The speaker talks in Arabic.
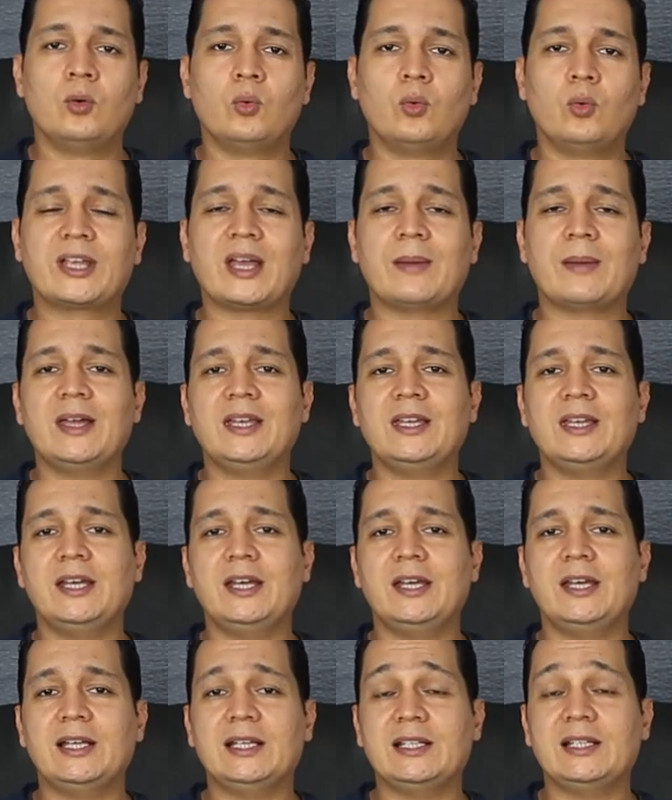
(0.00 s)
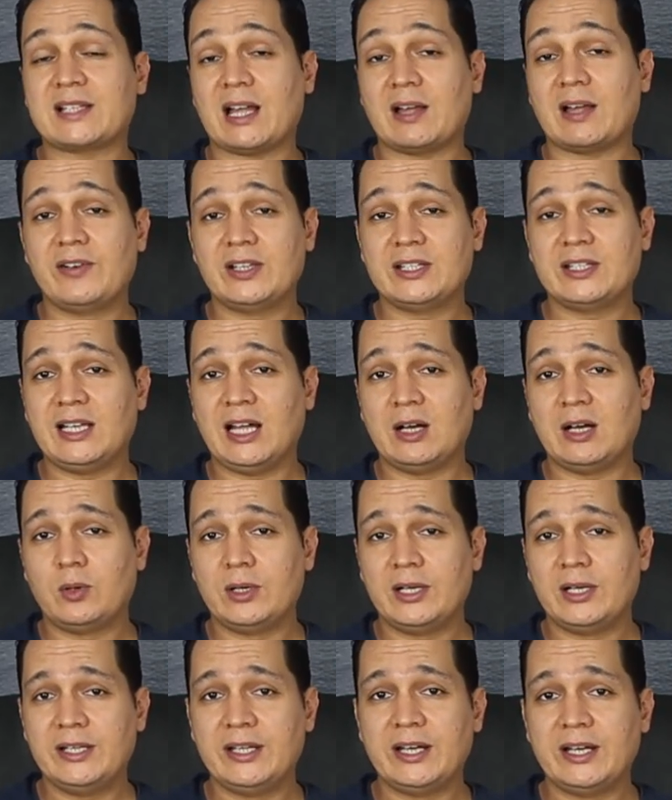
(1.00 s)
وكمان ايه هي الاسعافات
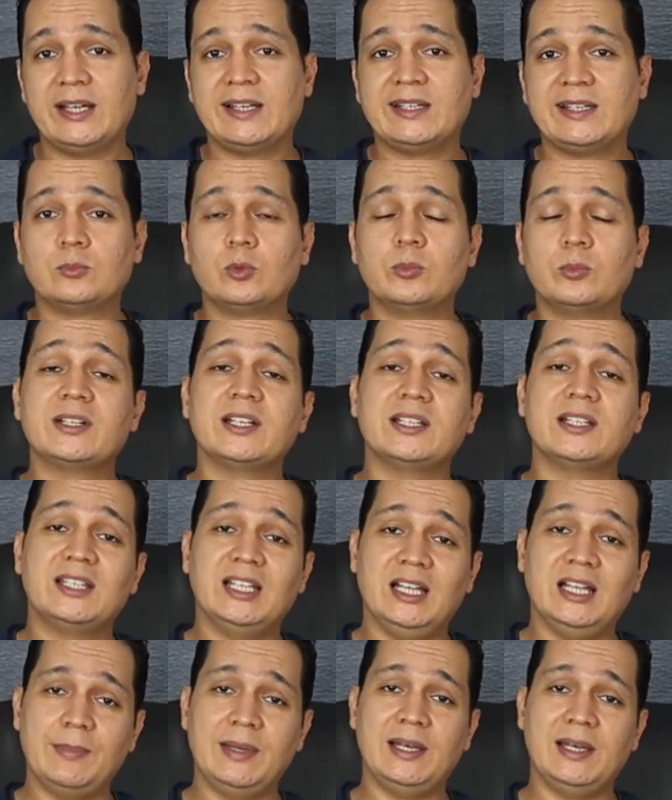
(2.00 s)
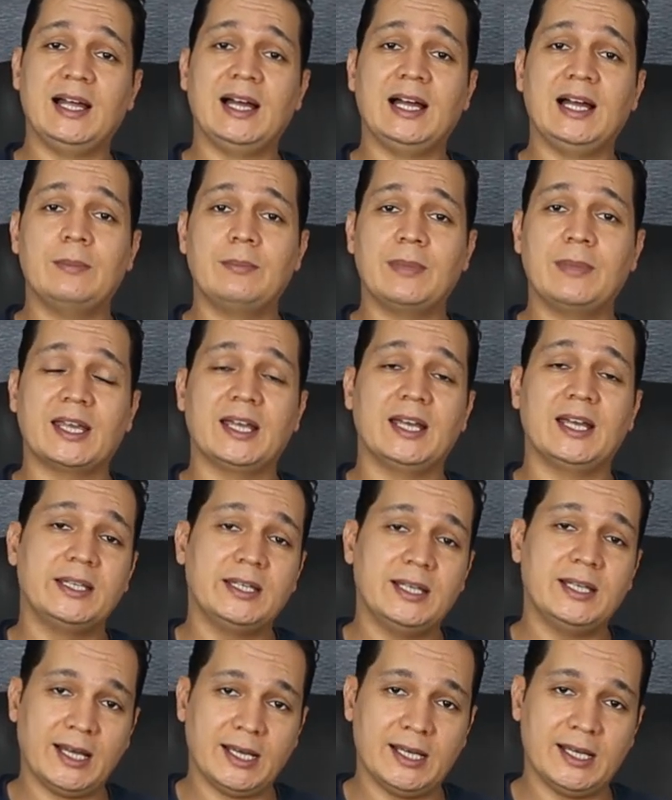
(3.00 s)
الاوليه اللي ممكن تعملها
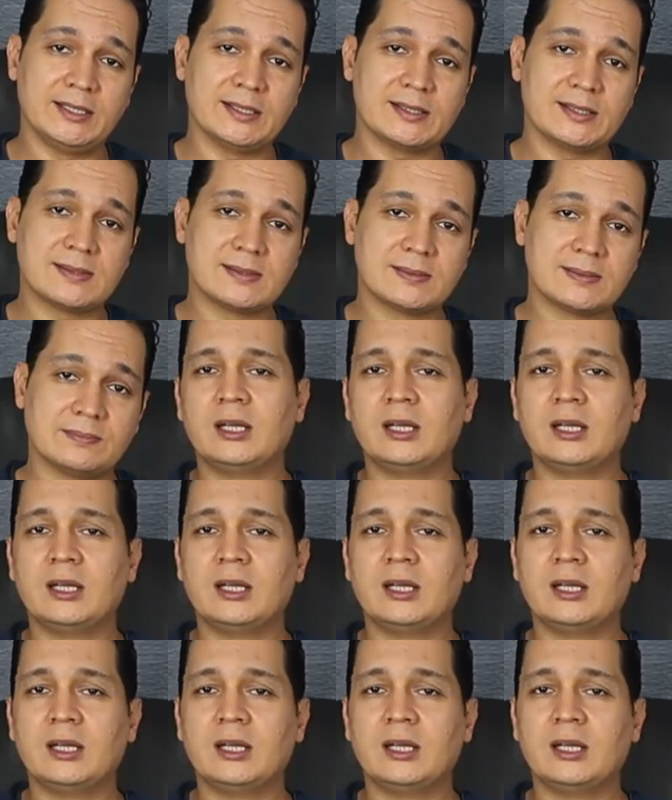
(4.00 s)
مكان الحادث